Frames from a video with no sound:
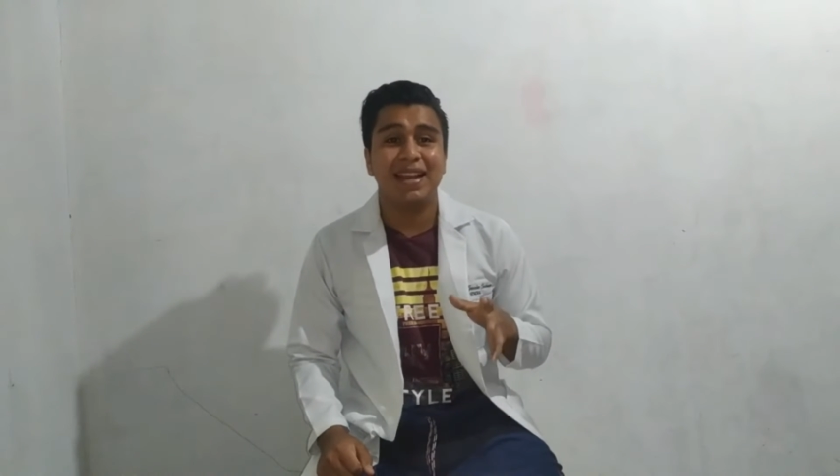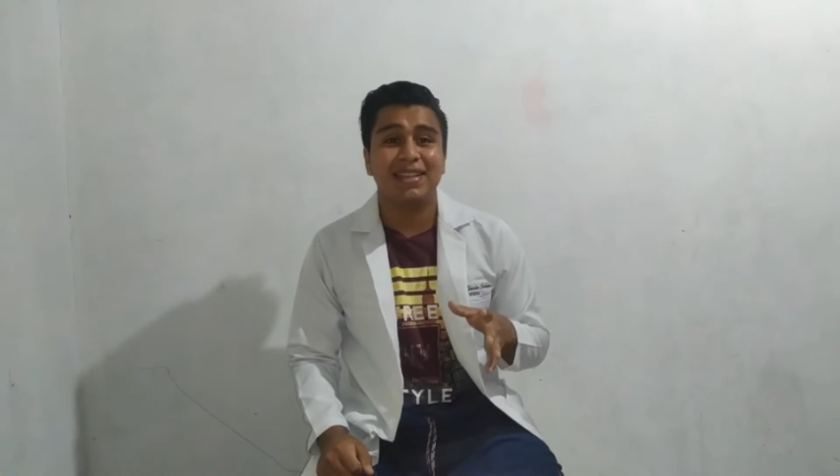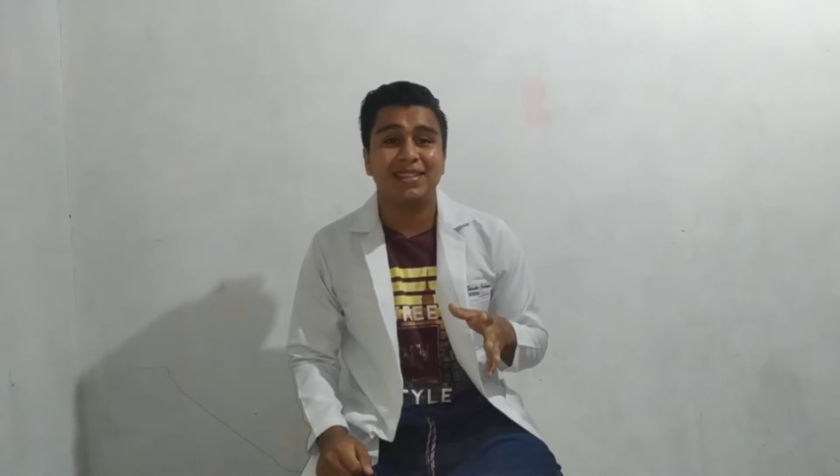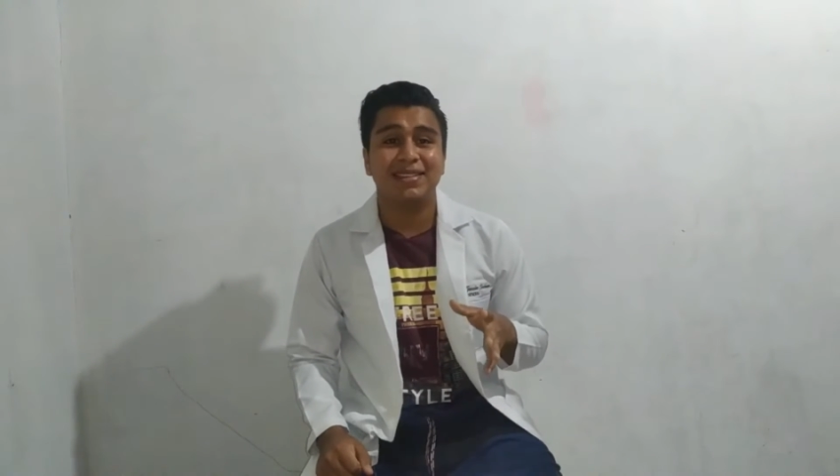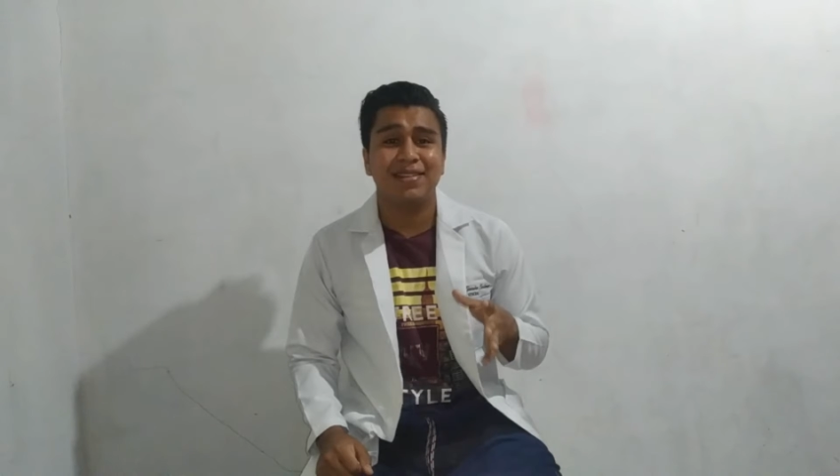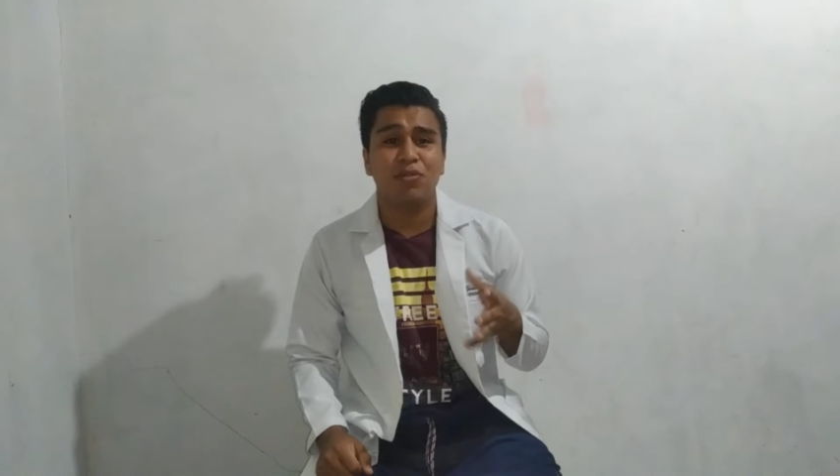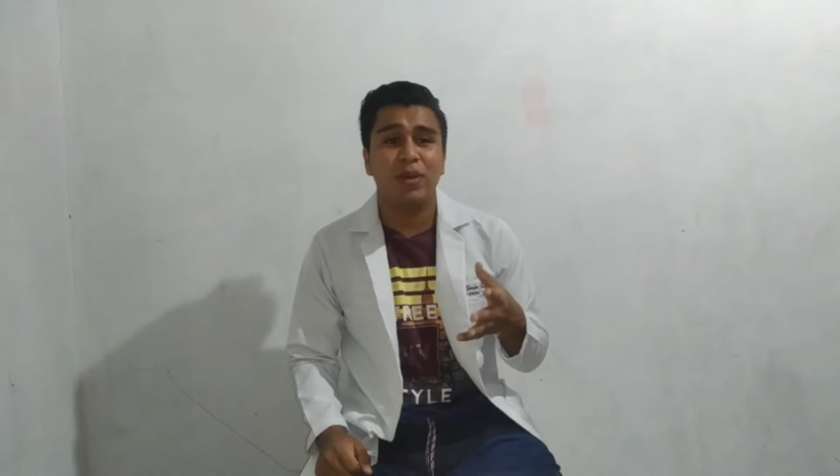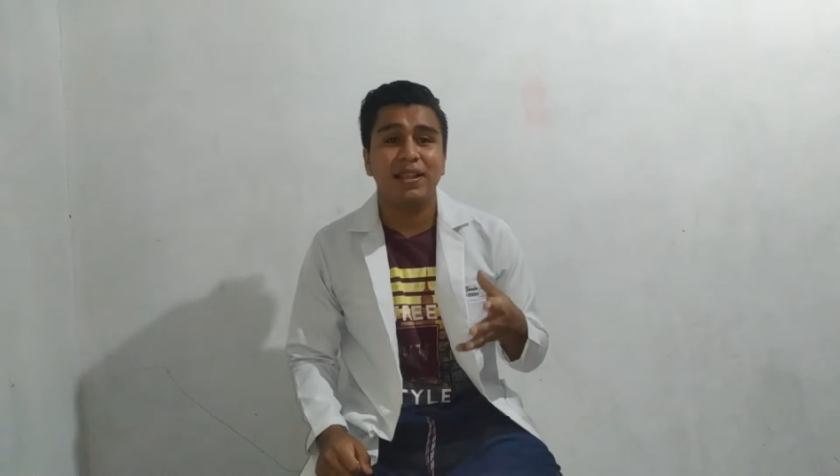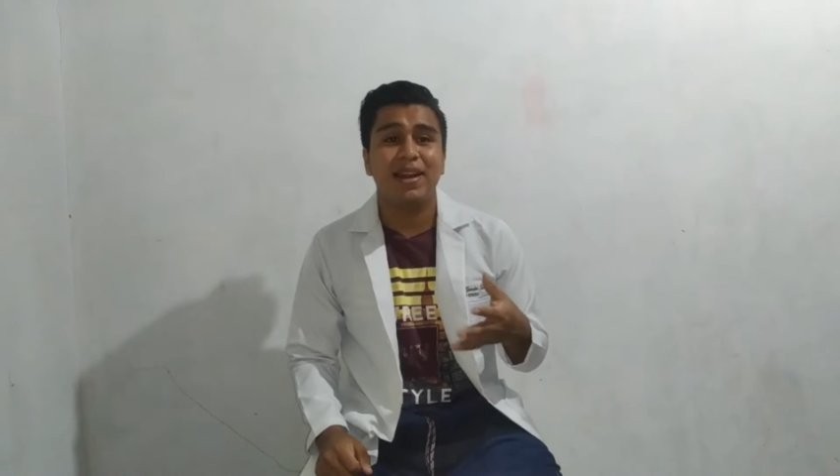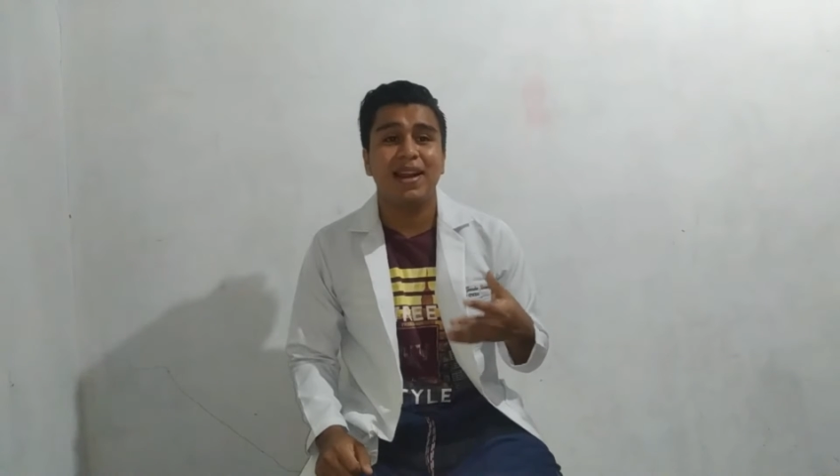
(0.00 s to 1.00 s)
leche se
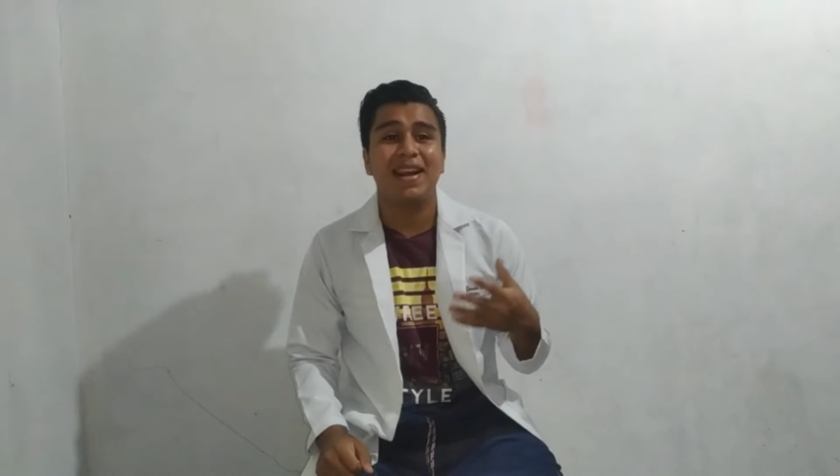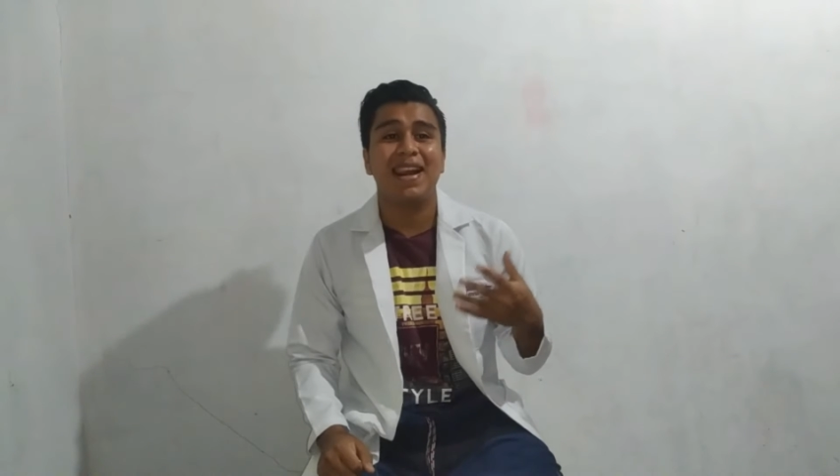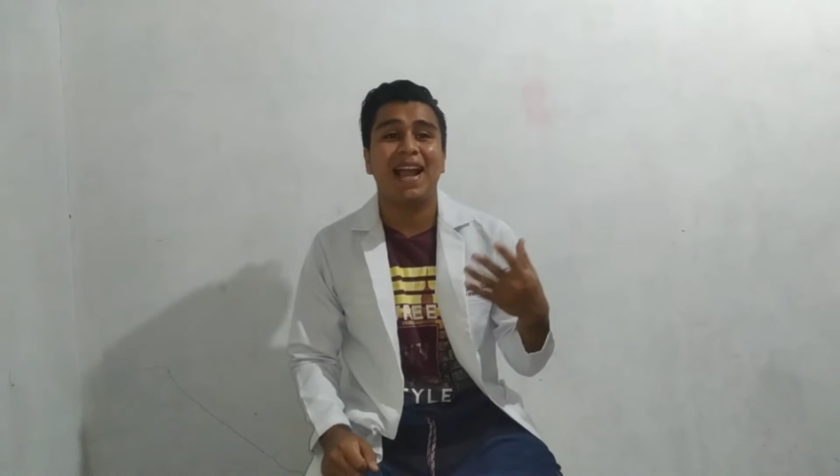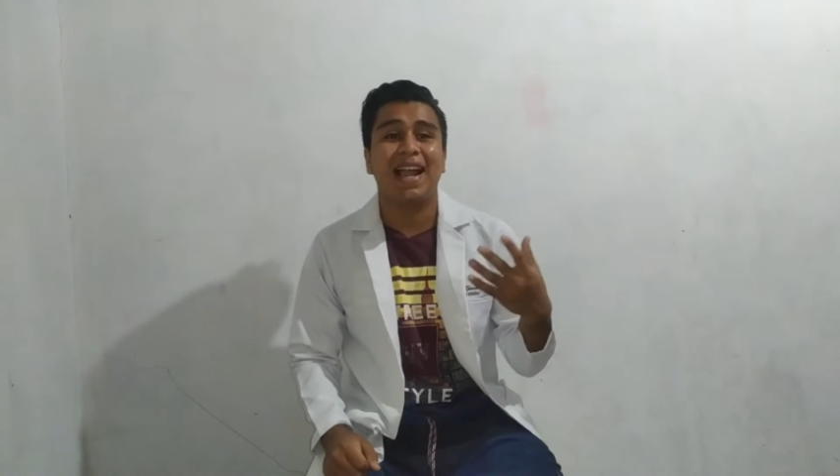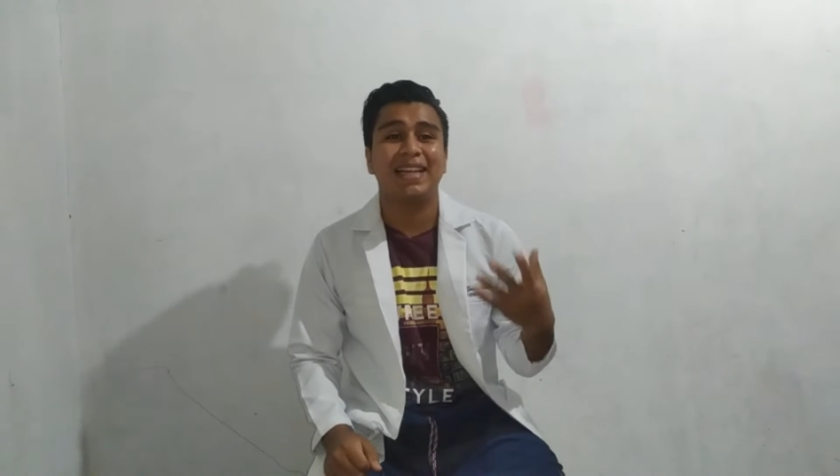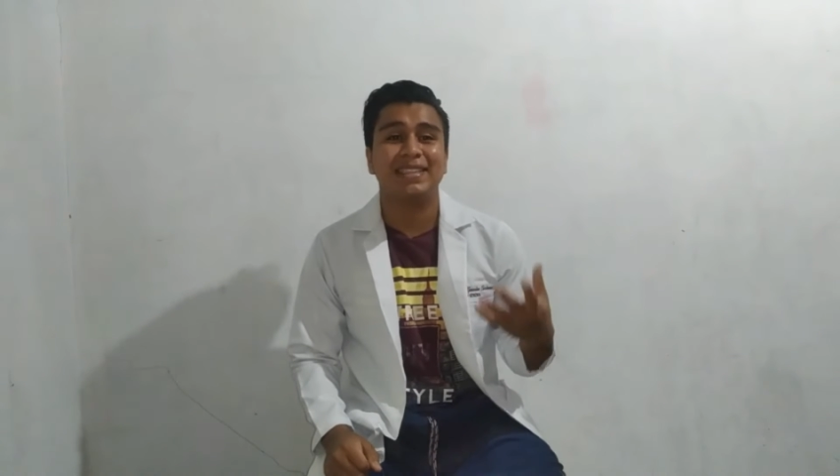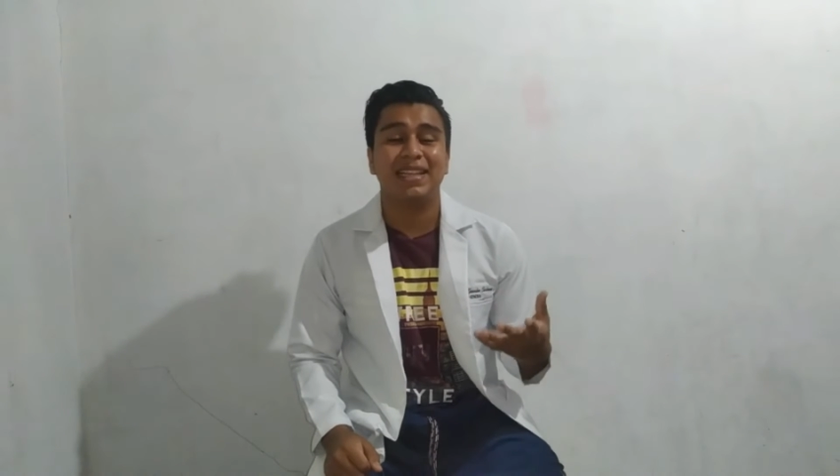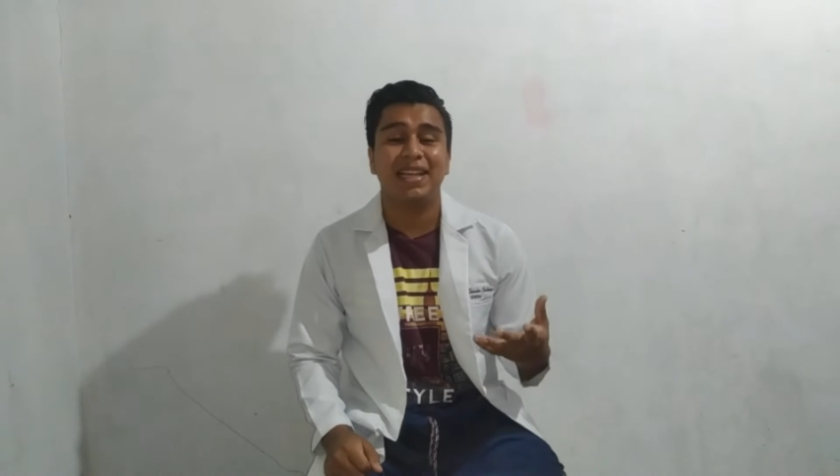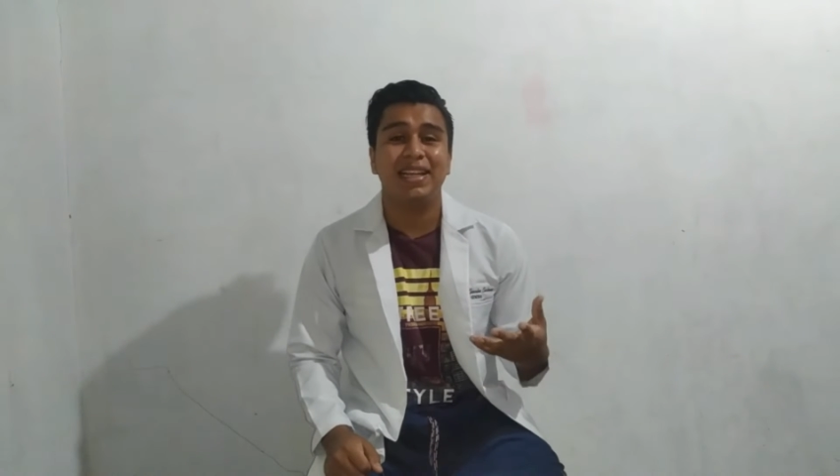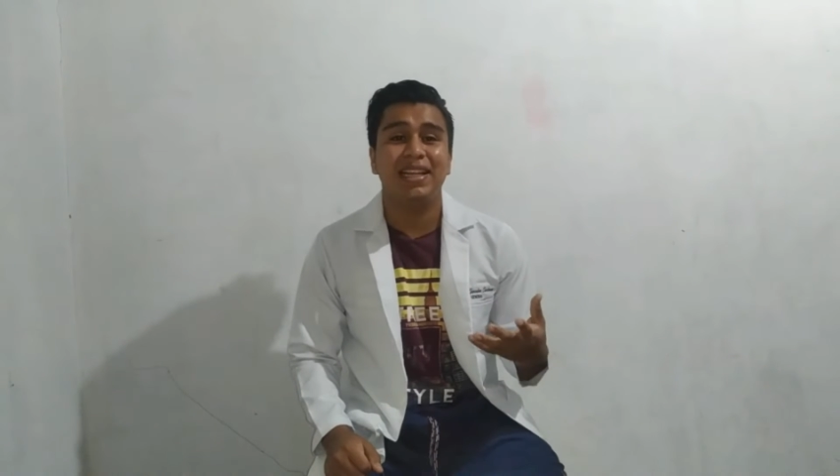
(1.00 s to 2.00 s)
encuentran la
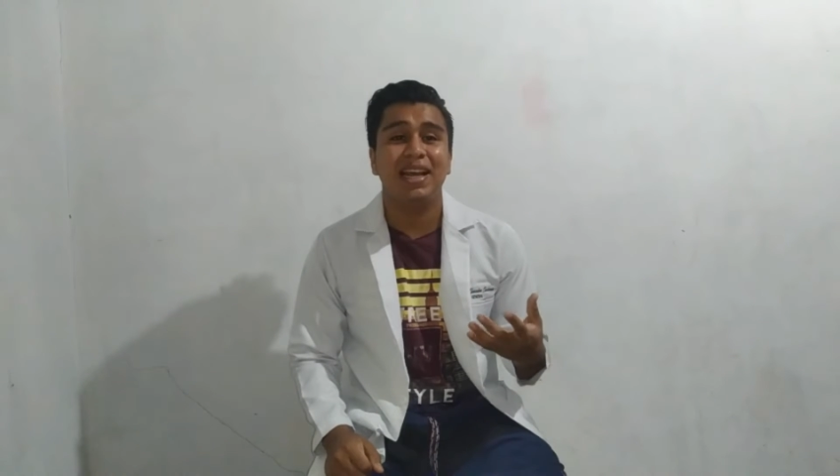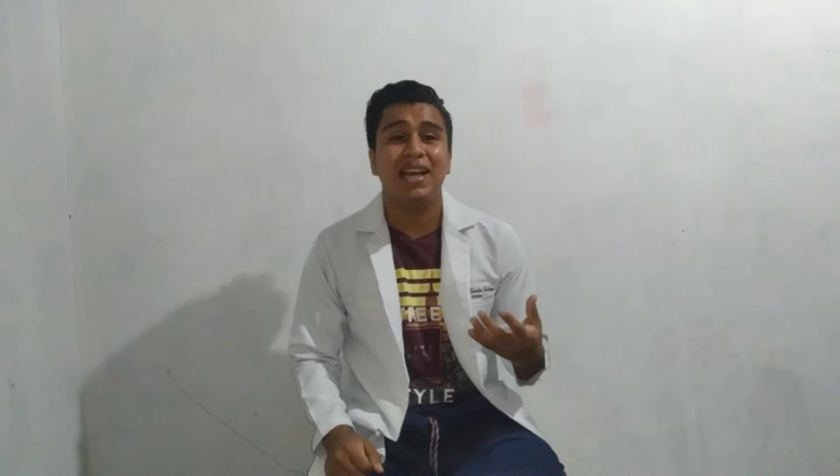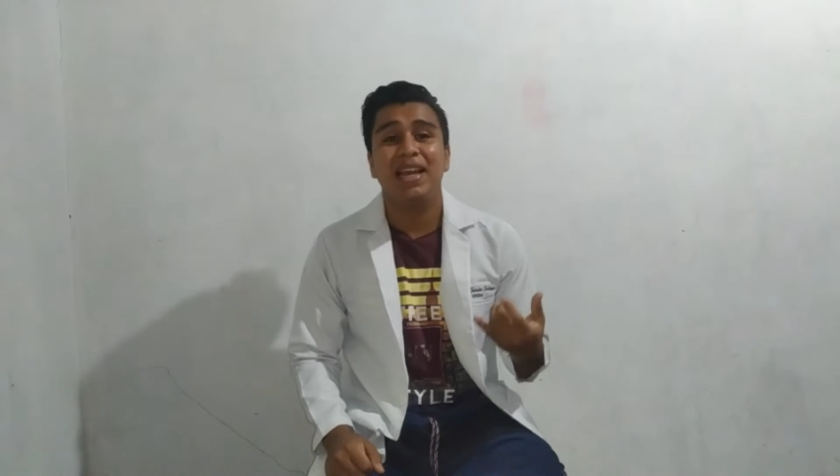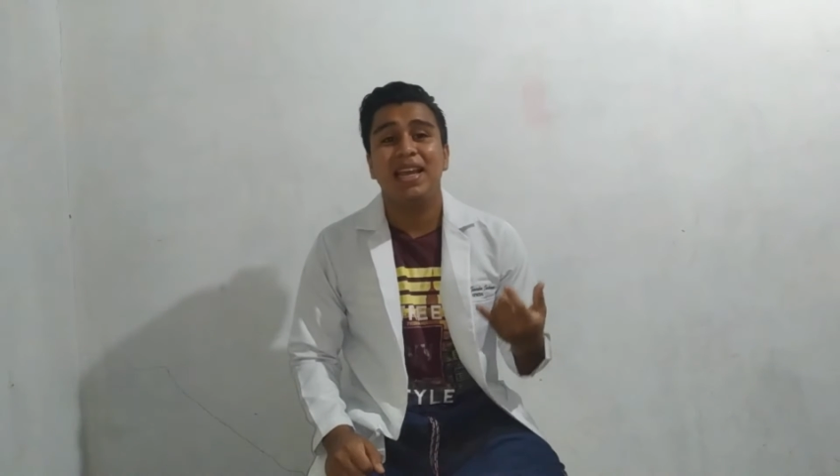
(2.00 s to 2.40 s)
caseína